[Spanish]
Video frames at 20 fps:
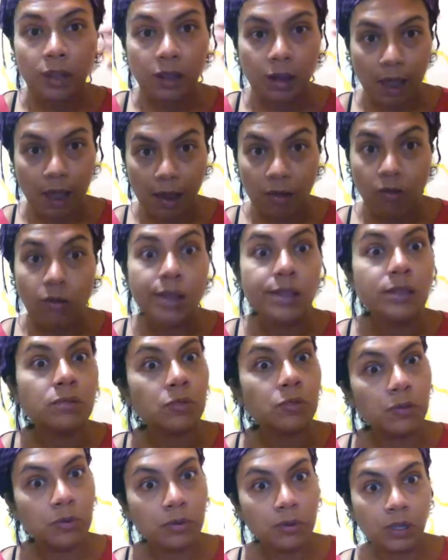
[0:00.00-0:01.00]
Claro, es
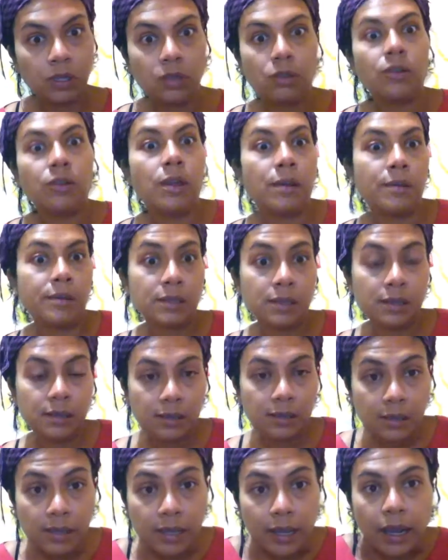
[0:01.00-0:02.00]
muy bonito y a
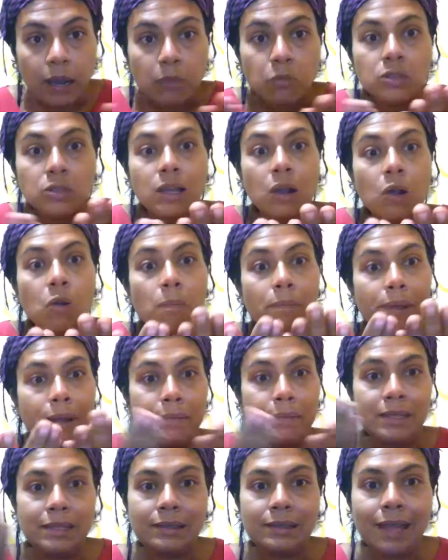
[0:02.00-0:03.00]
veces sí llegamos a
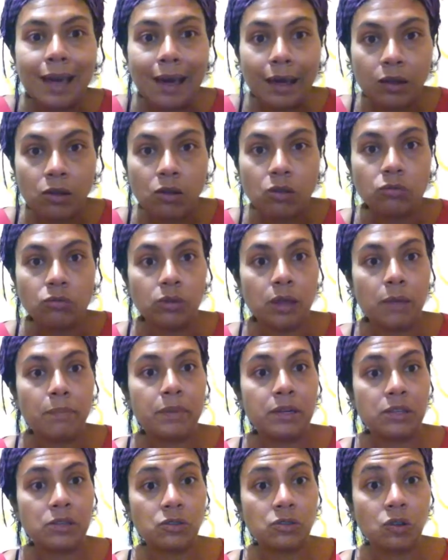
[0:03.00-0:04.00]
complementar con una
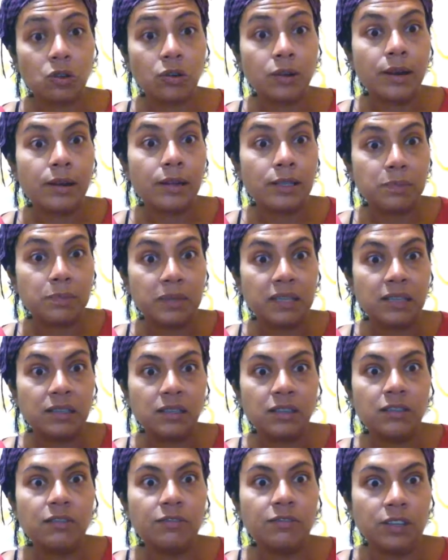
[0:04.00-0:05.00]
persona en
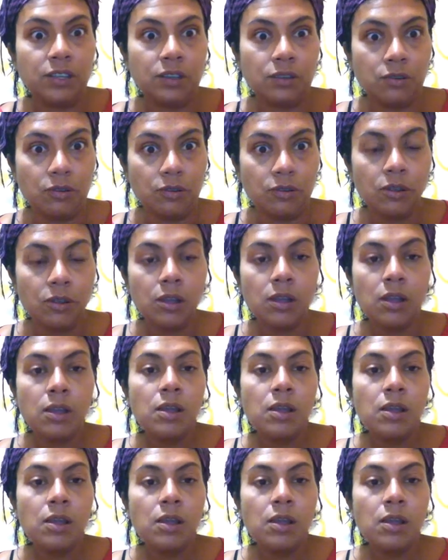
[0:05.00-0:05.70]
específico,